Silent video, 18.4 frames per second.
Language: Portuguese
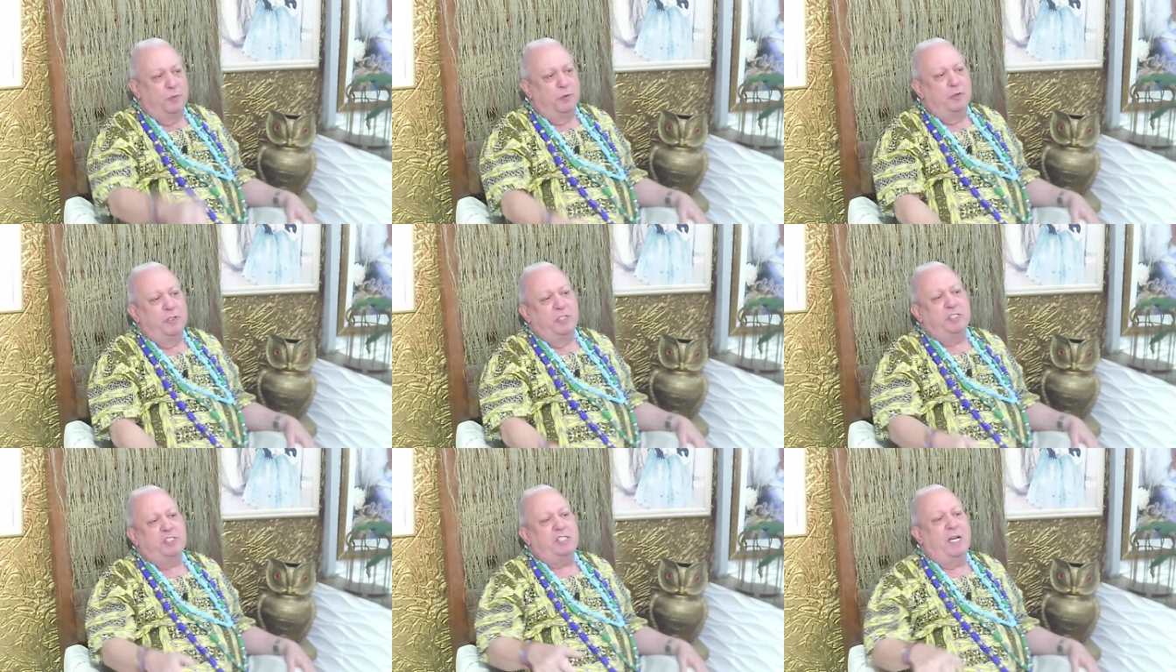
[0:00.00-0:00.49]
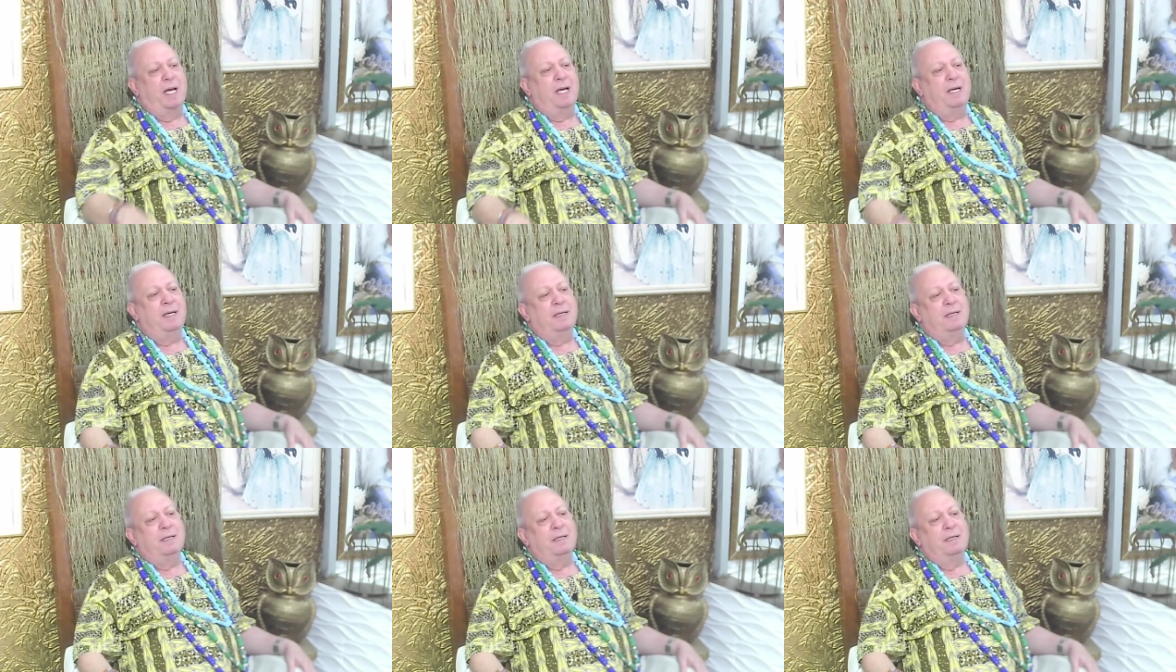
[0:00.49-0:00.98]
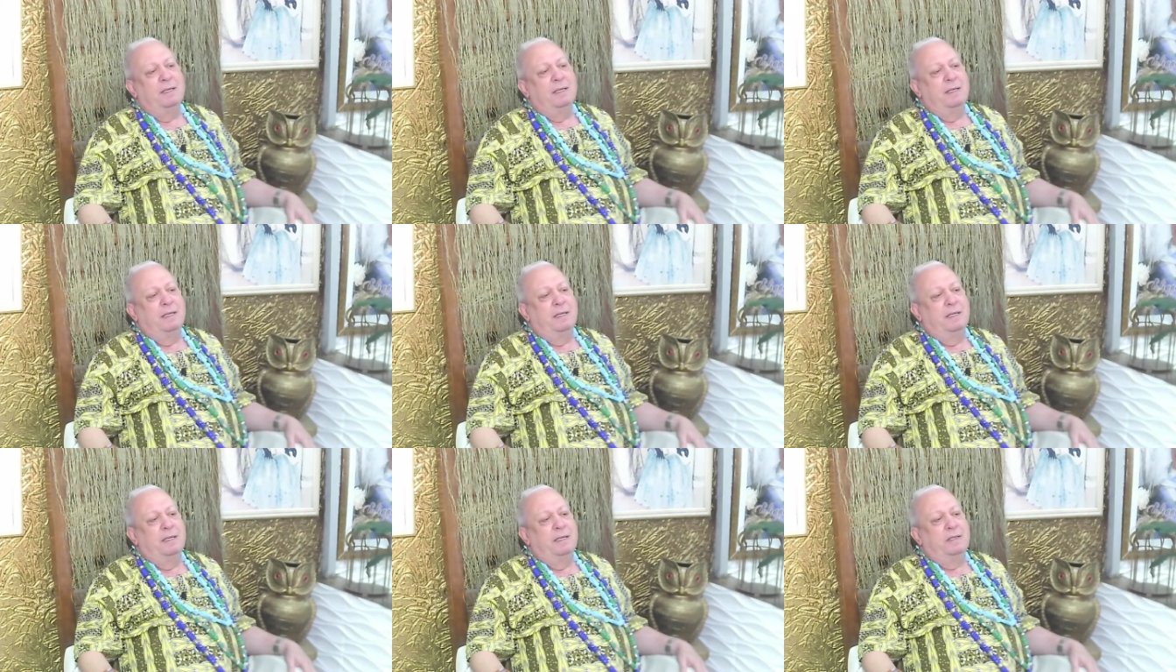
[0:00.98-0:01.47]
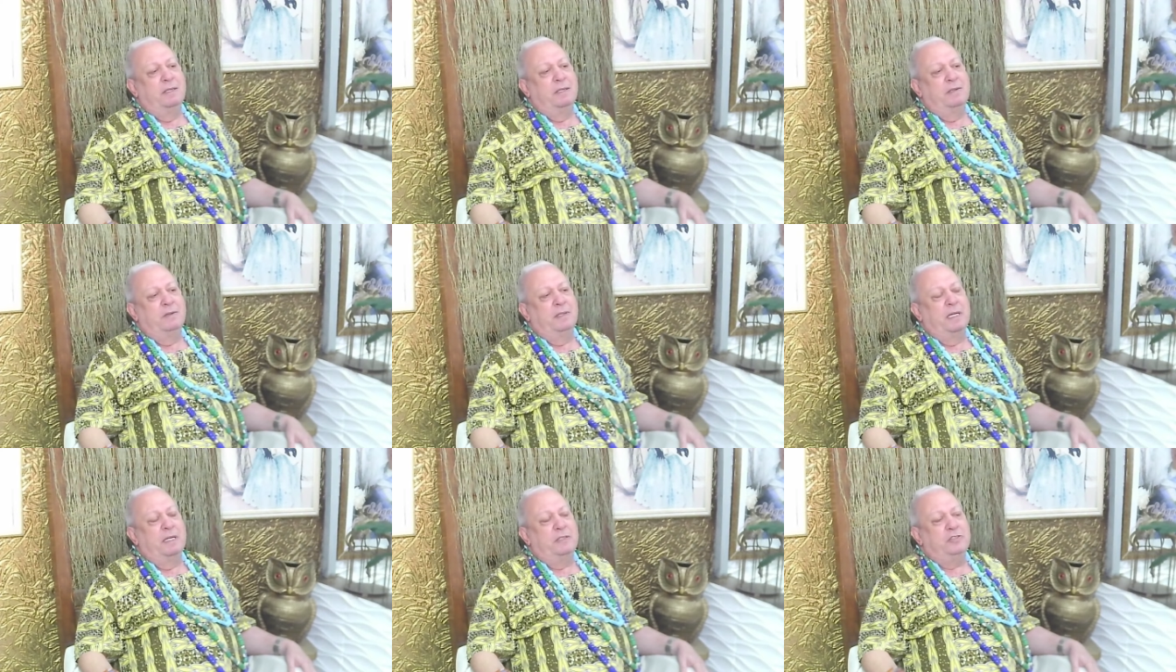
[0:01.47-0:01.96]
orixá
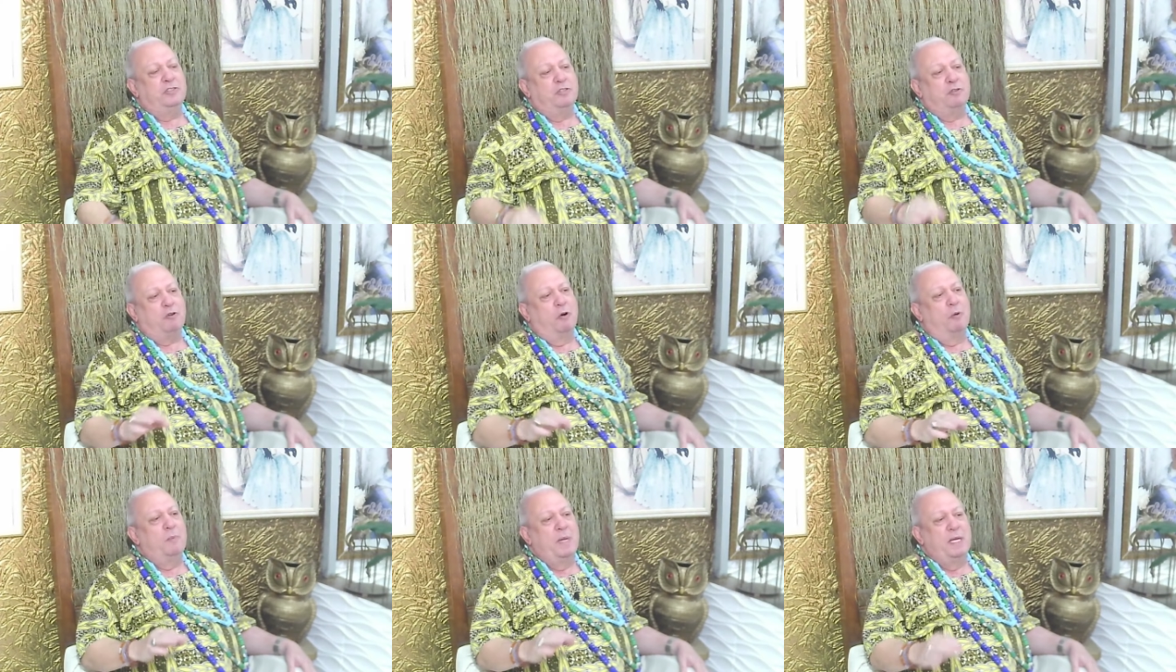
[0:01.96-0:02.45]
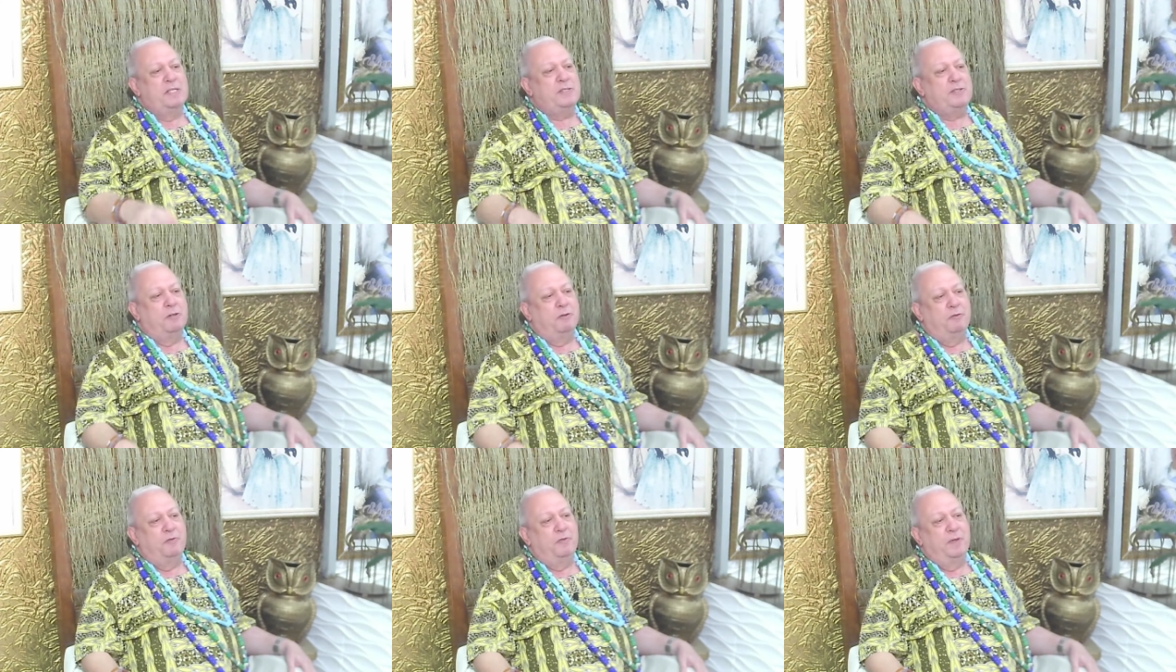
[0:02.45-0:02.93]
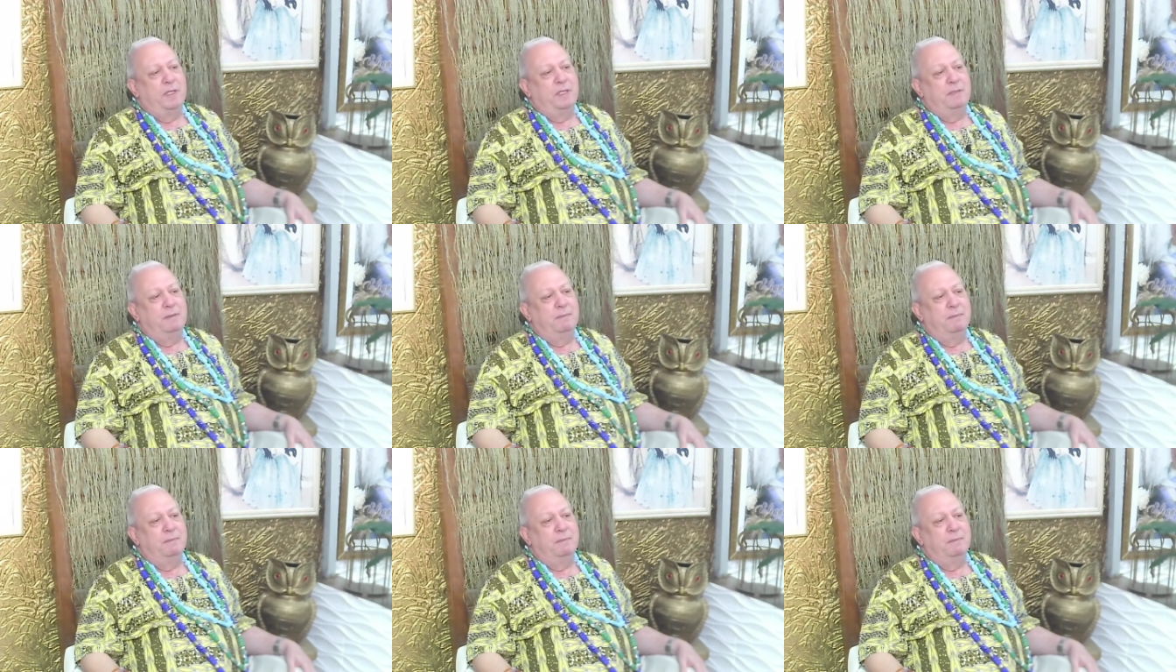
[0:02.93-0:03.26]
de começo ao fim.